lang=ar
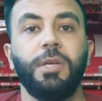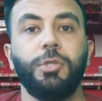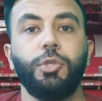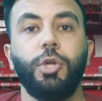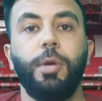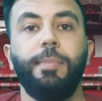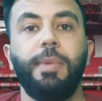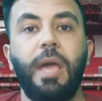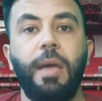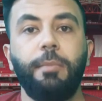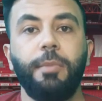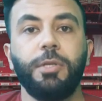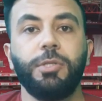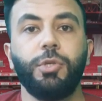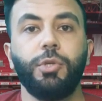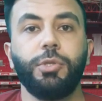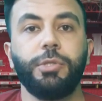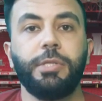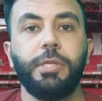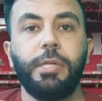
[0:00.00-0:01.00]
جبلي عم
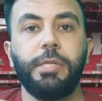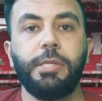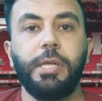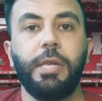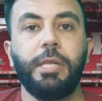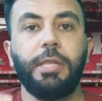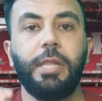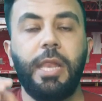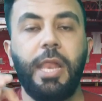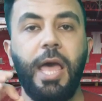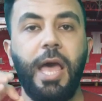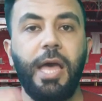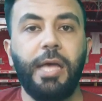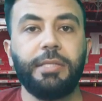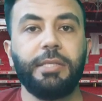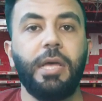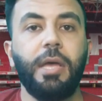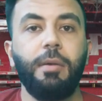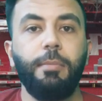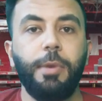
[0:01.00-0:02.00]
يكسر سلسلة لا
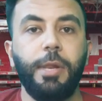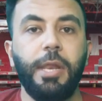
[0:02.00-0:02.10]
هزائم